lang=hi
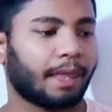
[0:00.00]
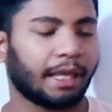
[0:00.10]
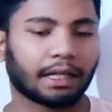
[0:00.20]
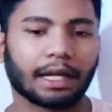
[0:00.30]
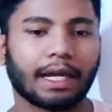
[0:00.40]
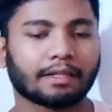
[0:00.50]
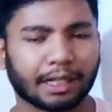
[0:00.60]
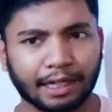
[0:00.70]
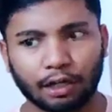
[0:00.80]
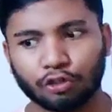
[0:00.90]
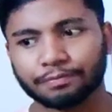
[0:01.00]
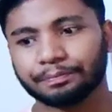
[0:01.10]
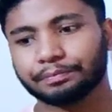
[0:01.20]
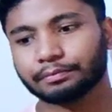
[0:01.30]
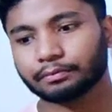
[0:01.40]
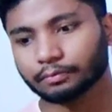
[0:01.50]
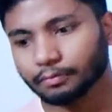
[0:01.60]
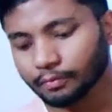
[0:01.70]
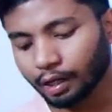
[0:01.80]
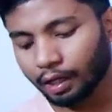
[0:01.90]
एक ना हैश डालो
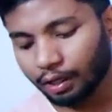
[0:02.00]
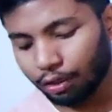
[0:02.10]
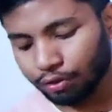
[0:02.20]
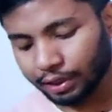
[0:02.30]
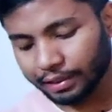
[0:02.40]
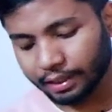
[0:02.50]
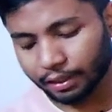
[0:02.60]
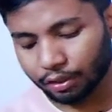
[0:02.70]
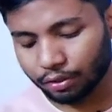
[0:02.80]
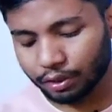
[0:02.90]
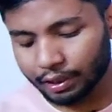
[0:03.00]
उसके नीचे लिखो